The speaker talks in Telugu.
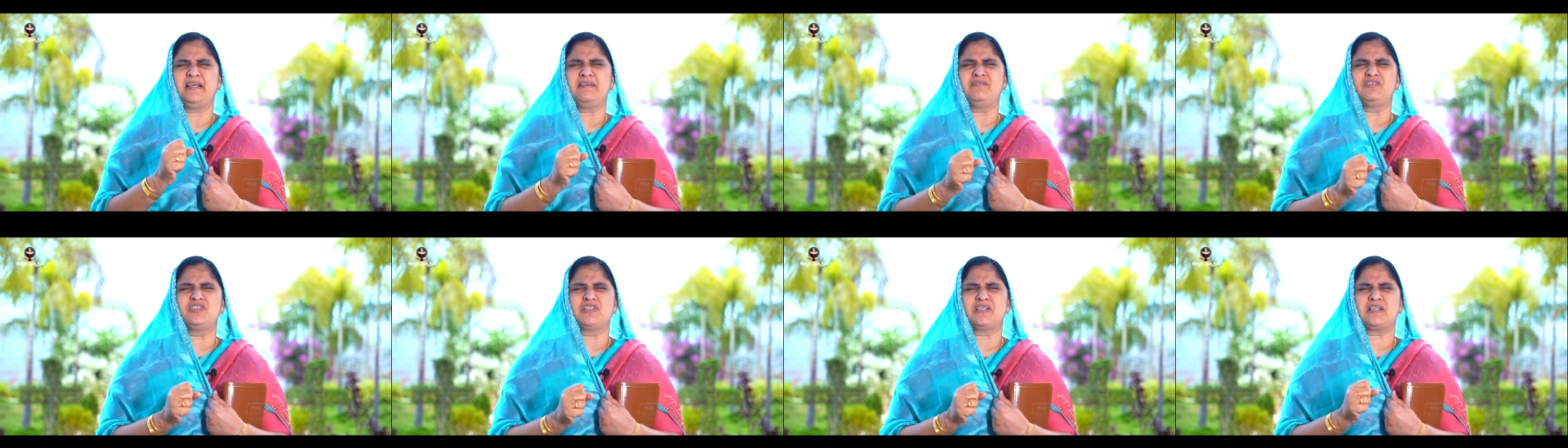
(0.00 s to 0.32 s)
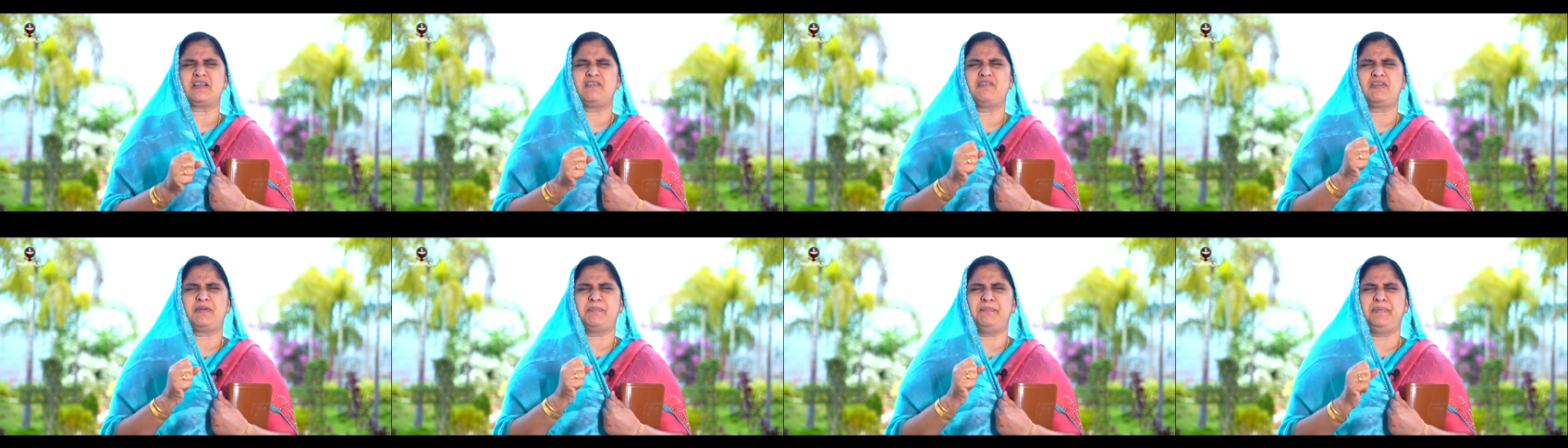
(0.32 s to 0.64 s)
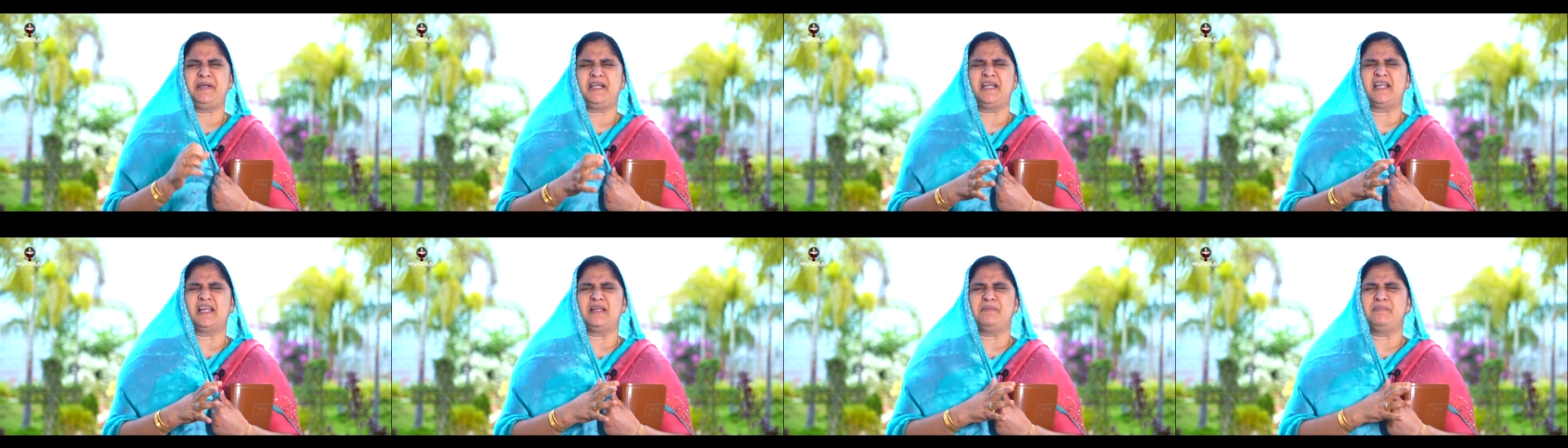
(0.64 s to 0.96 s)
దైవజనులు
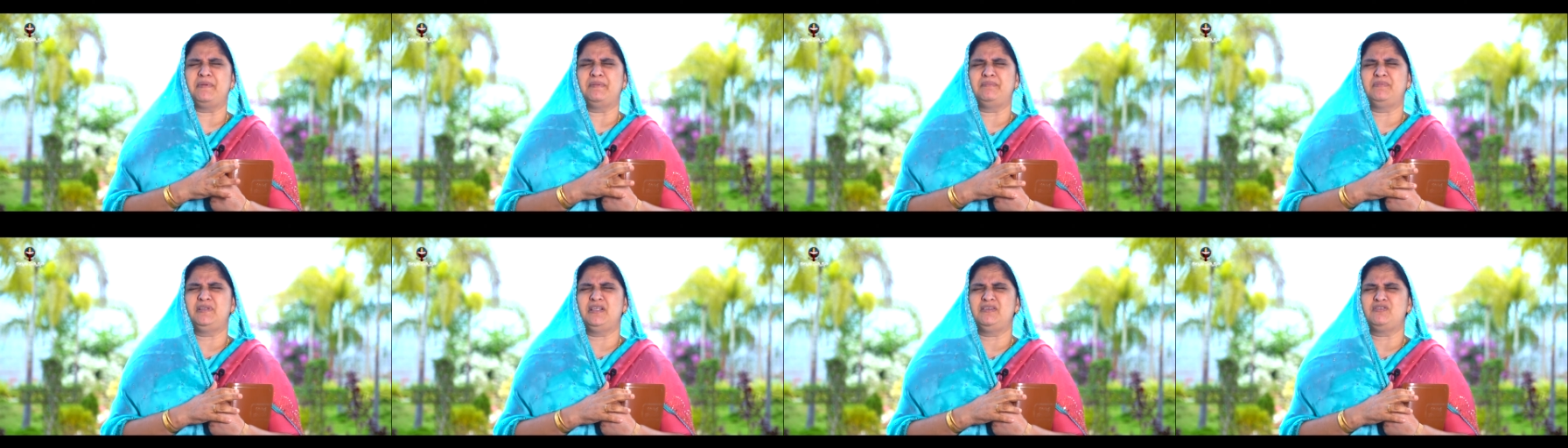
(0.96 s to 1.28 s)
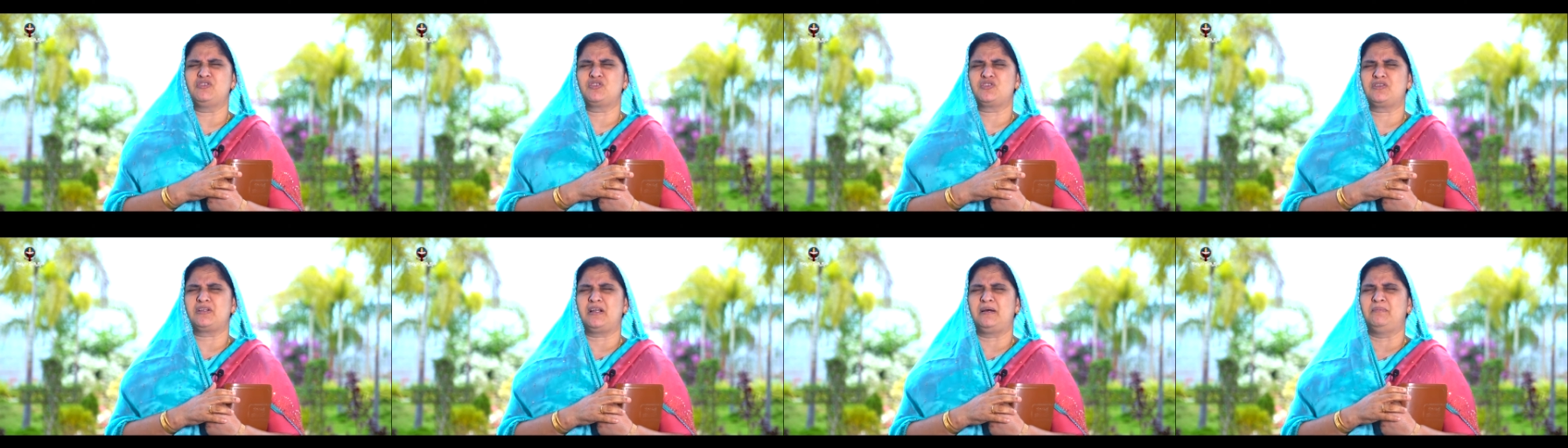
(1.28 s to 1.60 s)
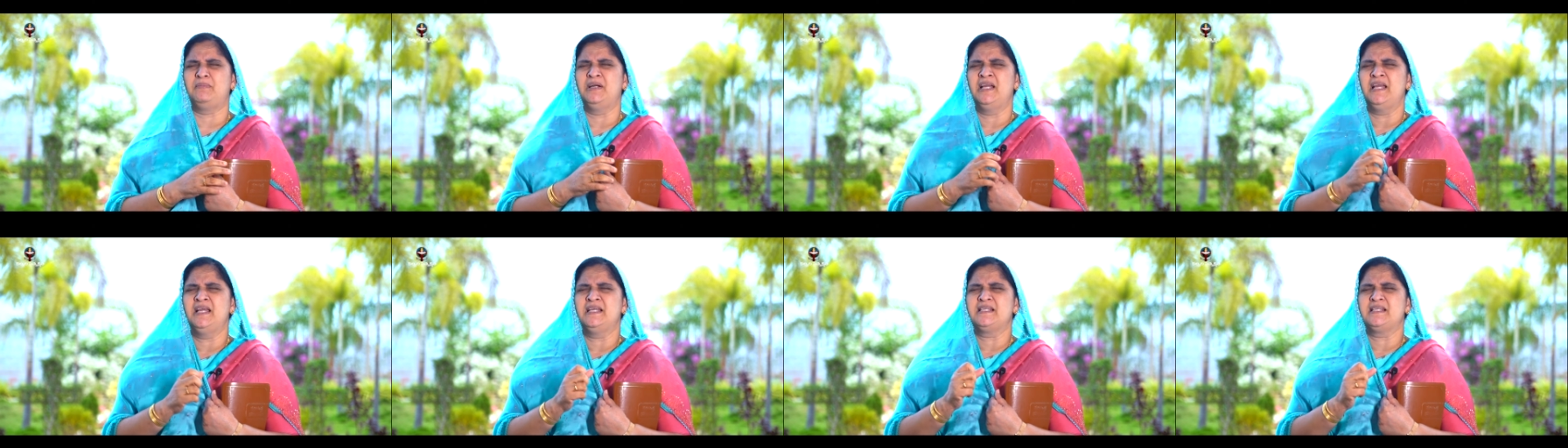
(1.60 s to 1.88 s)
బిడ్డలను మేము దీవిస్తున్నాం